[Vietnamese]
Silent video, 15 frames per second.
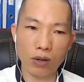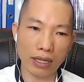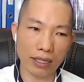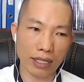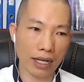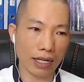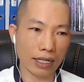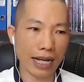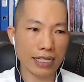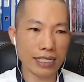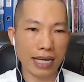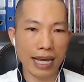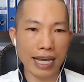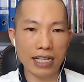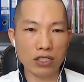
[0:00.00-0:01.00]
Thuận, các anh
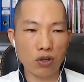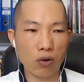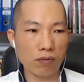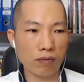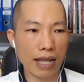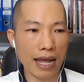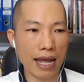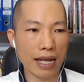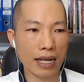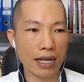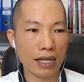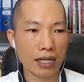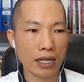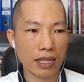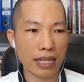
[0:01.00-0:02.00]
chị hãy hình dung là
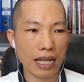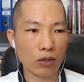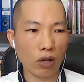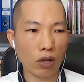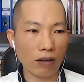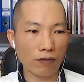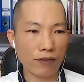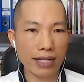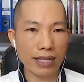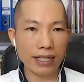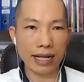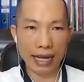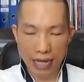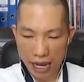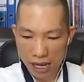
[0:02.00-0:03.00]
là Thuận viết
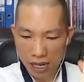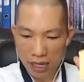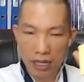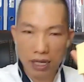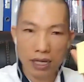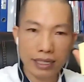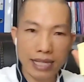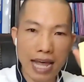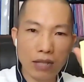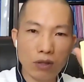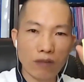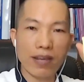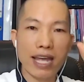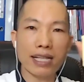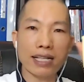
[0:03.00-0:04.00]
cái, để
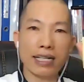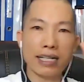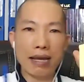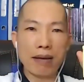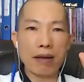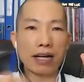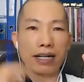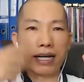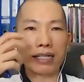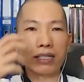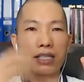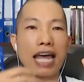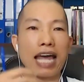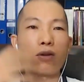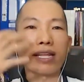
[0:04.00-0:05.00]
Thuận viết cái,
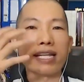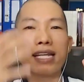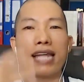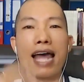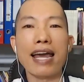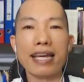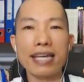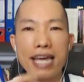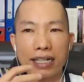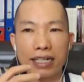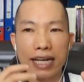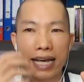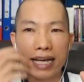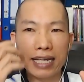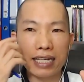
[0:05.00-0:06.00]
để Thuận thể hiện
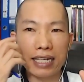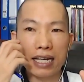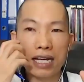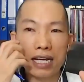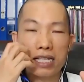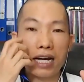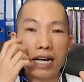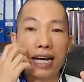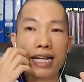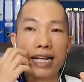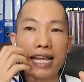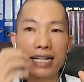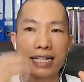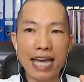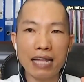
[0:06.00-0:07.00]
cái những cái
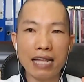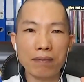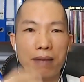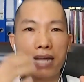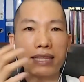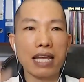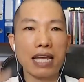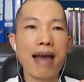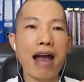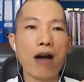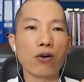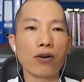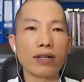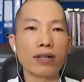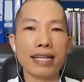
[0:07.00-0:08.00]
liên kết mà tế
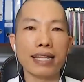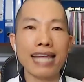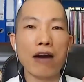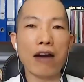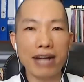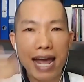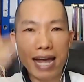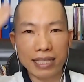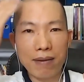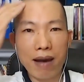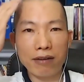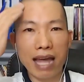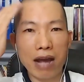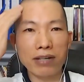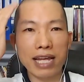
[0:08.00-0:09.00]
bào có thể tạo ra, tế
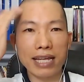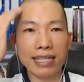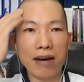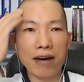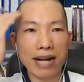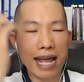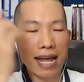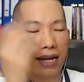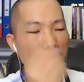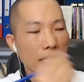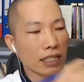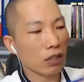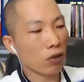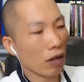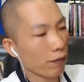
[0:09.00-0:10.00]
bào não có thể tạo ra,
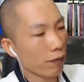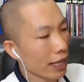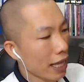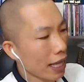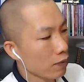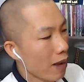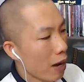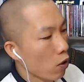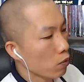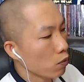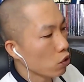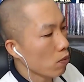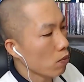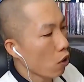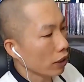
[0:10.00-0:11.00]
thì Thuận viết là bao gồm
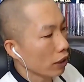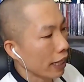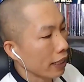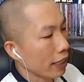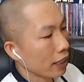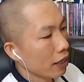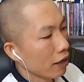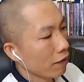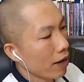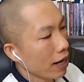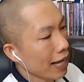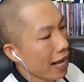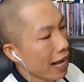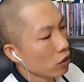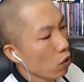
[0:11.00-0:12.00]
số một này và
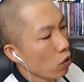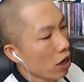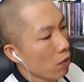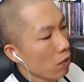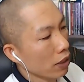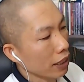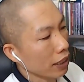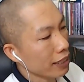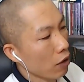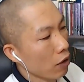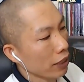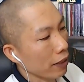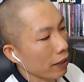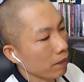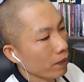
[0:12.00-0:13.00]
các số không ở đằng sau
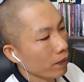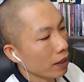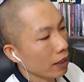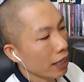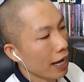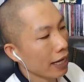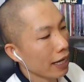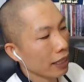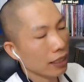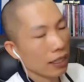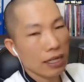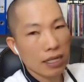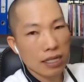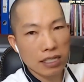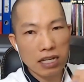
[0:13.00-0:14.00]
này. Đấy.
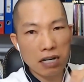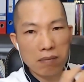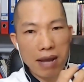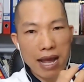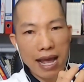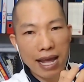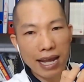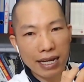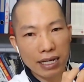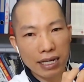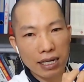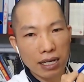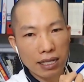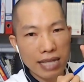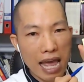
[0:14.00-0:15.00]
Nhưng mà ấy,
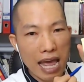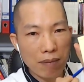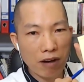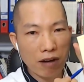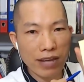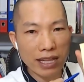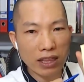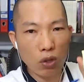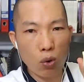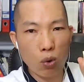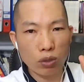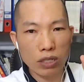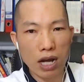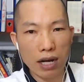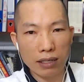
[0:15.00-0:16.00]
để mà viết
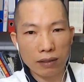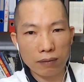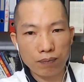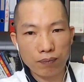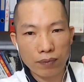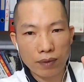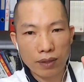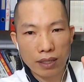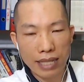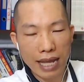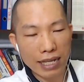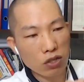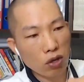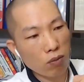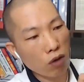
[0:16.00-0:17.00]
đủ được
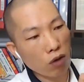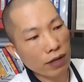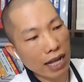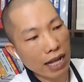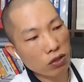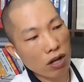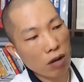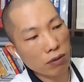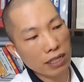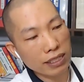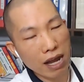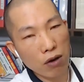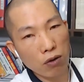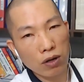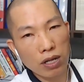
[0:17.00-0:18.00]
đây số một và các số không đằng
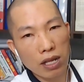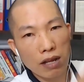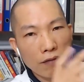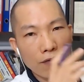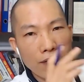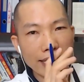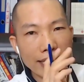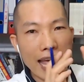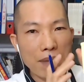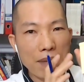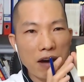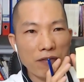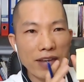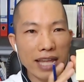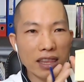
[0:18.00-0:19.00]
sau, và để
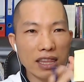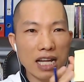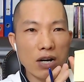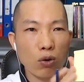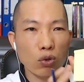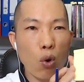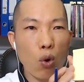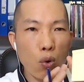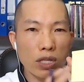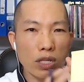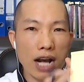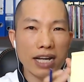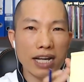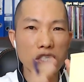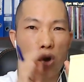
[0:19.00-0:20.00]
mà viết đủ, đủ
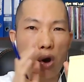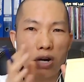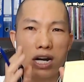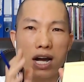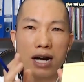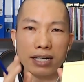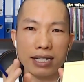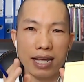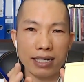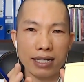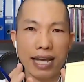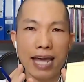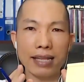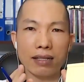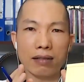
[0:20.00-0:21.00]
được cái số lượng liên
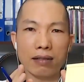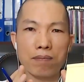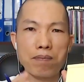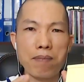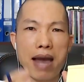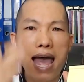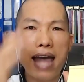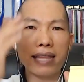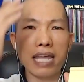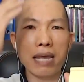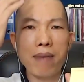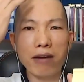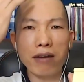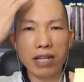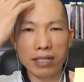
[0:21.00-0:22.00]
kết mà tế
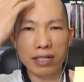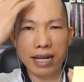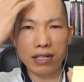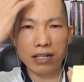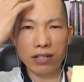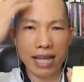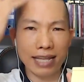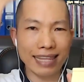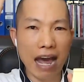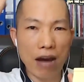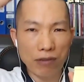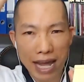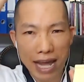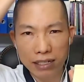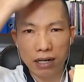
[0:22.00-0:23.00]
bào thần kinh có thể
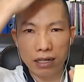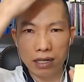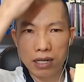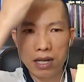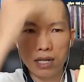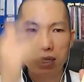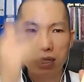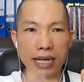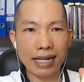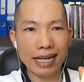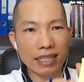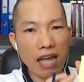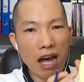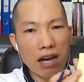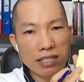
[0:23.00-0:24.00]
tạo ra được, thì
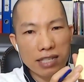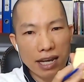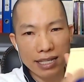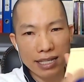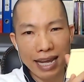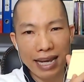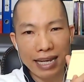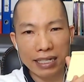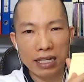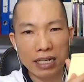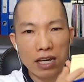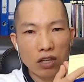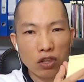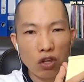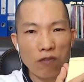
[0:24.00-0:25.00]
cái tờ giấy này
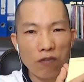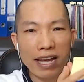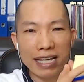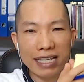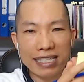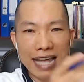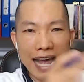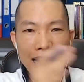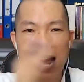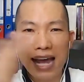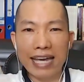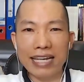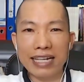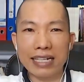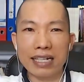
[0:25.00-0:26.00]
nó phải
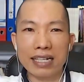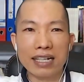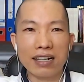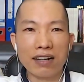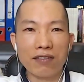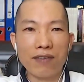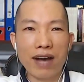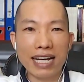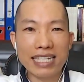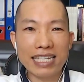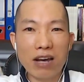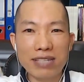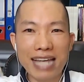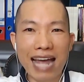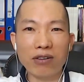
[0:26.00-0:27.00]
dài, và cái
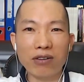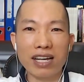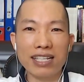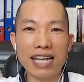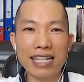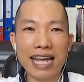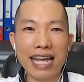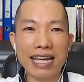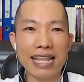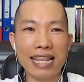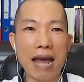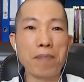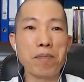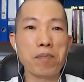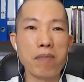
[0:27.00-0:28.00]
chiều dài của tờ giấy này
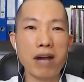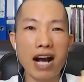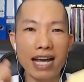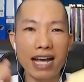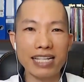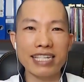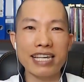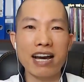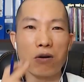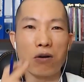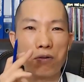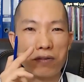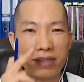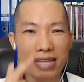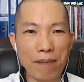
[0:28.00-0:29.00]
là mười
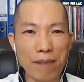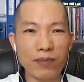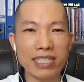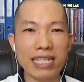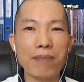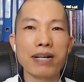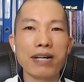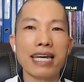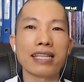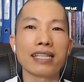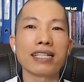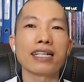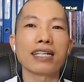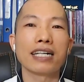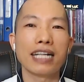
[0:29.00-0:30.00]
triệu năm trăm
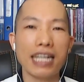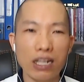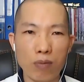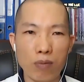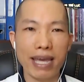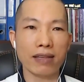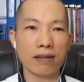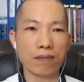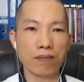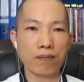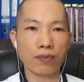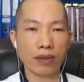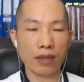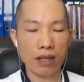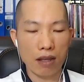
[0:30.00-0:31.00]
nghìn km.
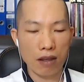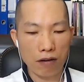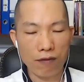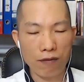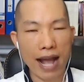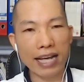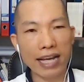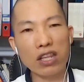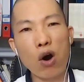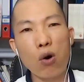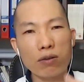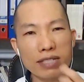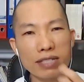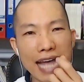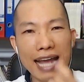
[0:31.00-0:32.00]
Và cái
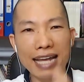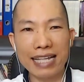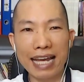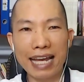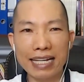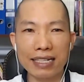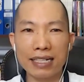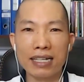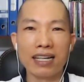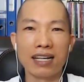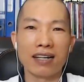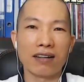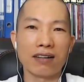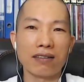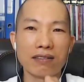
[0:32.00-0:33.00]
độ dài này
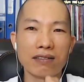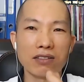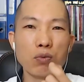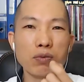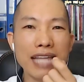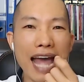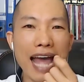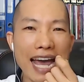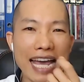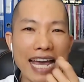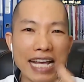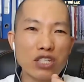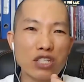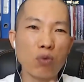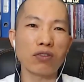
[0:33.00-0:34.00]
chúng ta
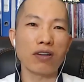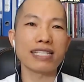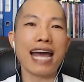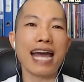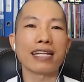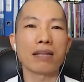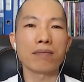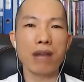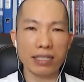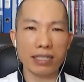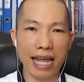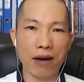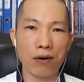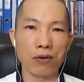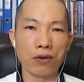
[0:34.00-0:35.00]
hình dung nó dài đến mức
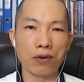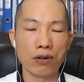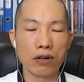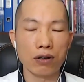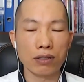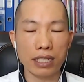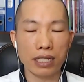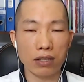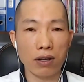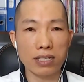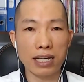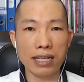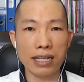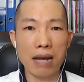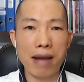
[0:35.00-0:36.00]
nào, thì nó
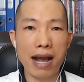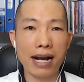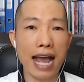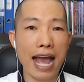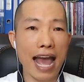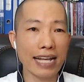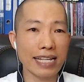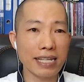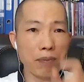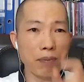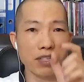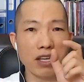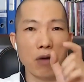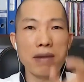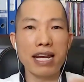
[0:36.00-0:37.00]
chính là bằng hai trăm
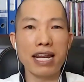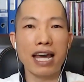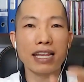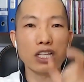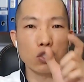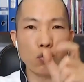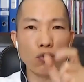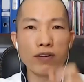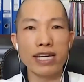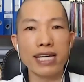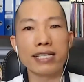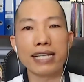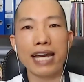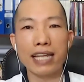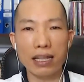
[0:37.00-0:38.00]
sáu mươi lần chu
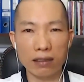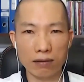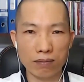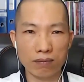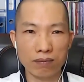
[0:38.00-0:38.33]
vi trái đất.